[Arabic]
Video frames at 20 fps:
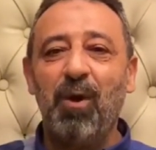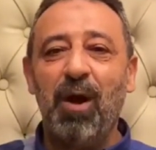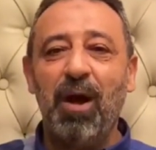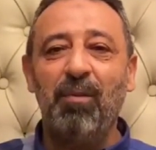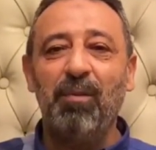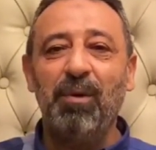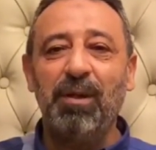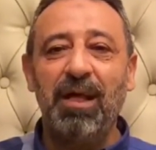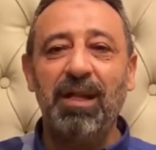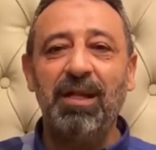
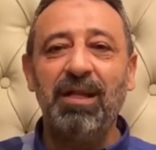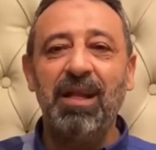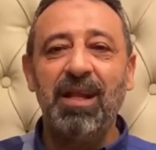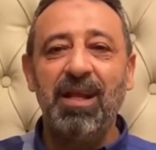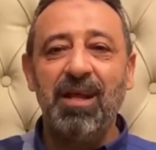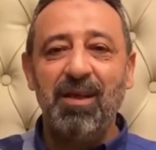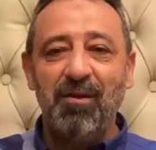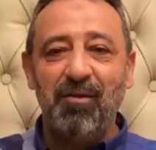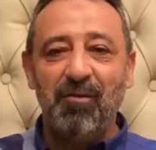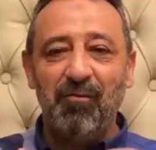وابدا
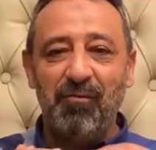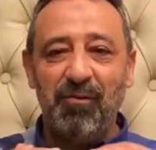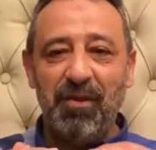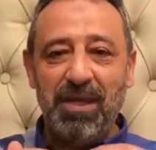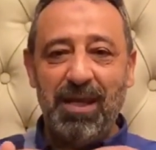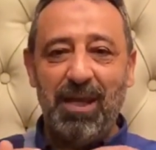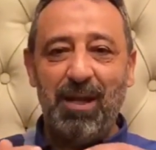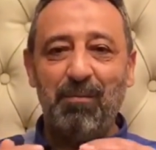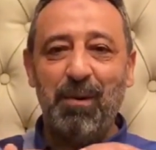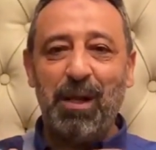
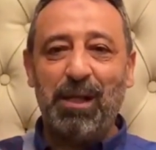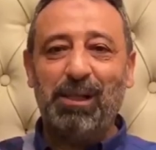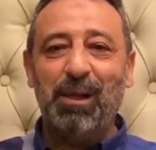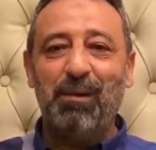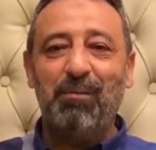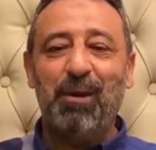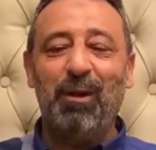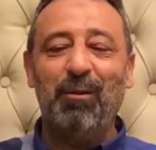في المرتبه